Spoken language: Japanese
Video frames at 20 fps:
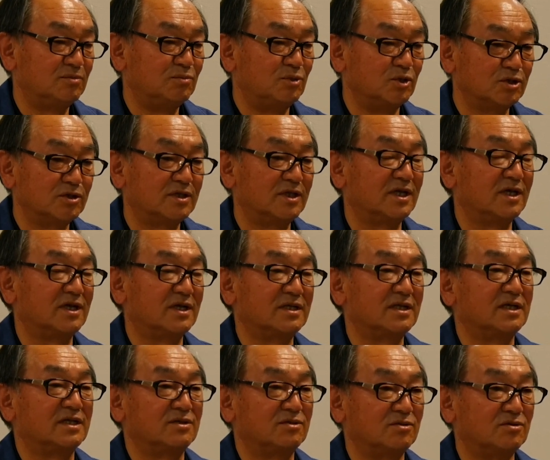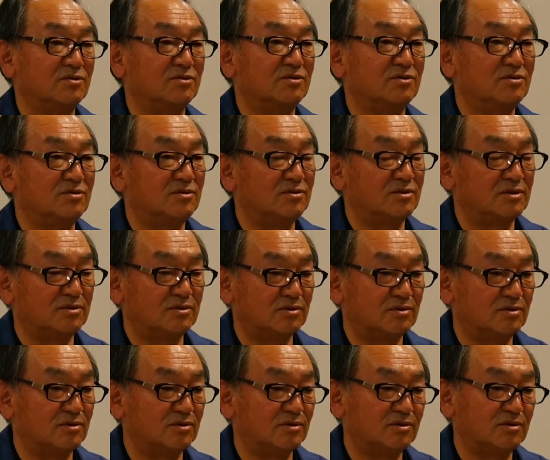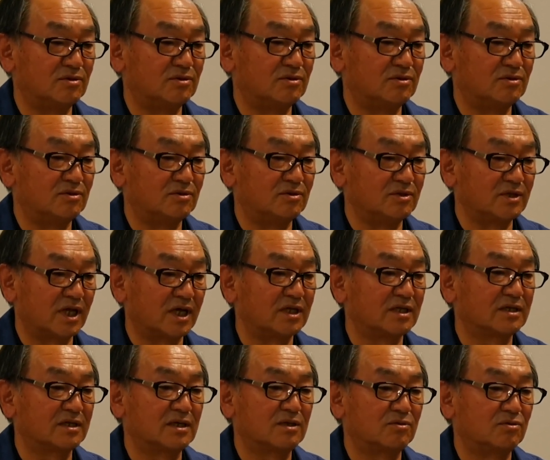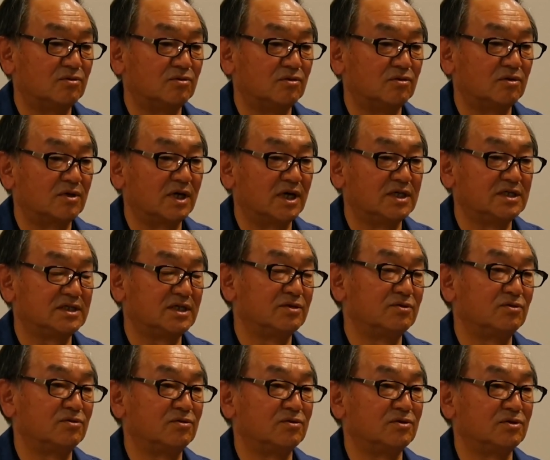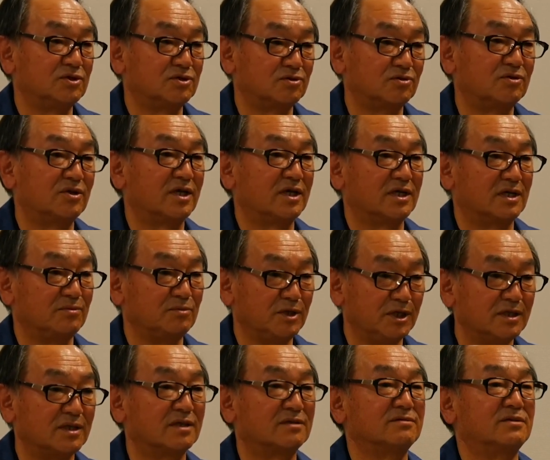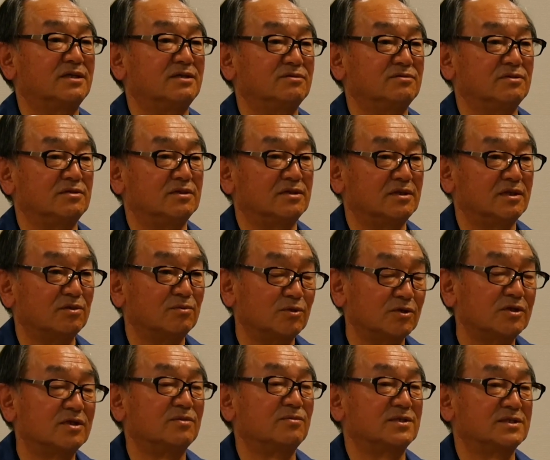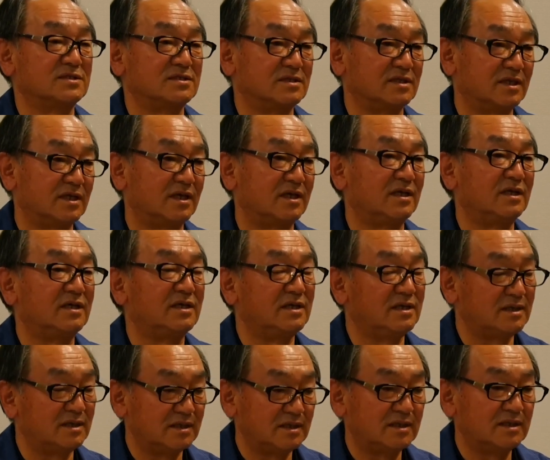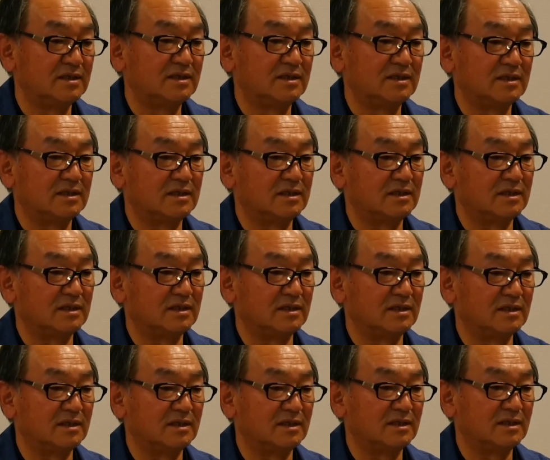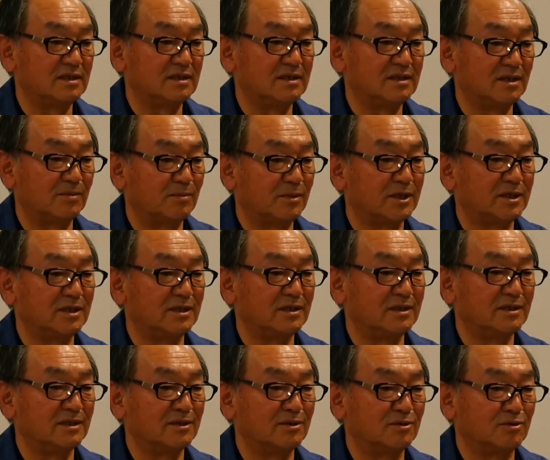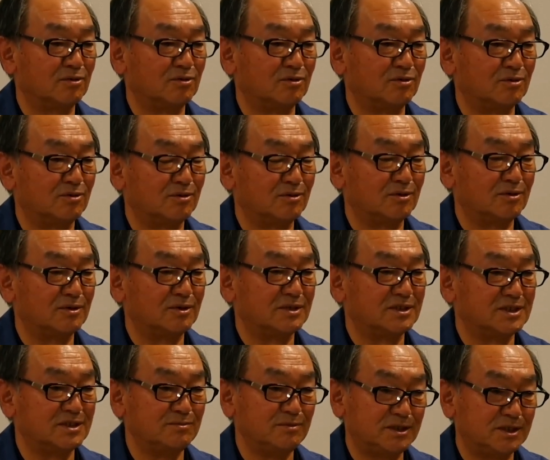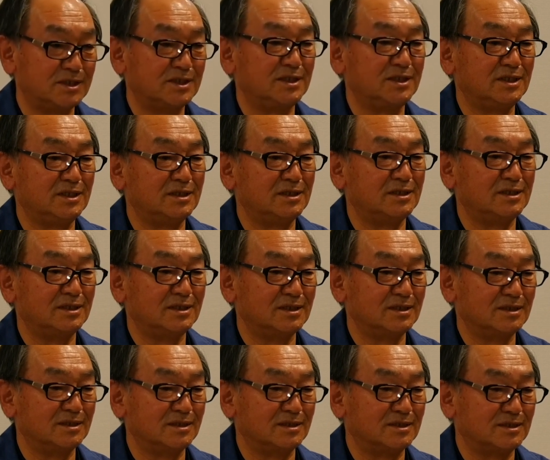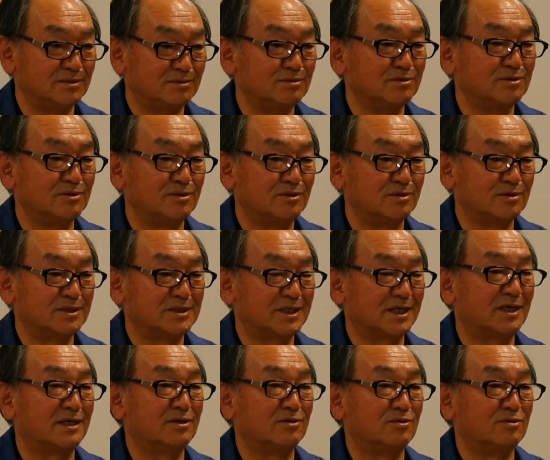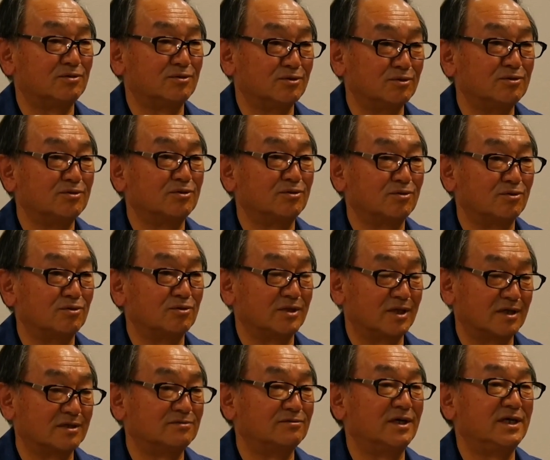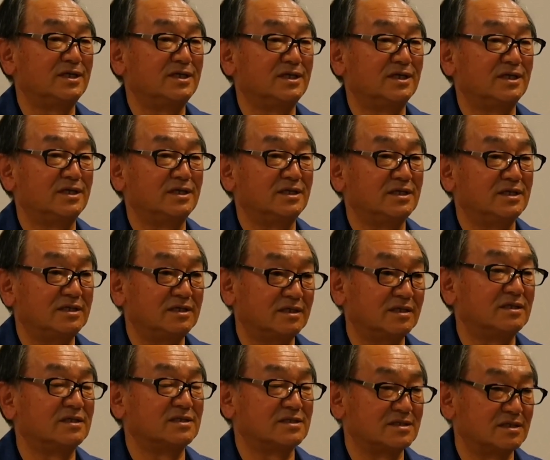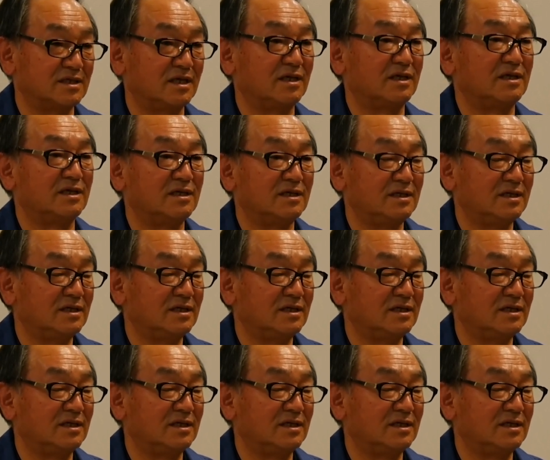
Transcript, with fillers: 持っていかないとなかなかこう会社の将来が見えなくなるって思ってますんで、えー、やっぱりこう地道に自分の力をどんどんこう蓄えていってですね、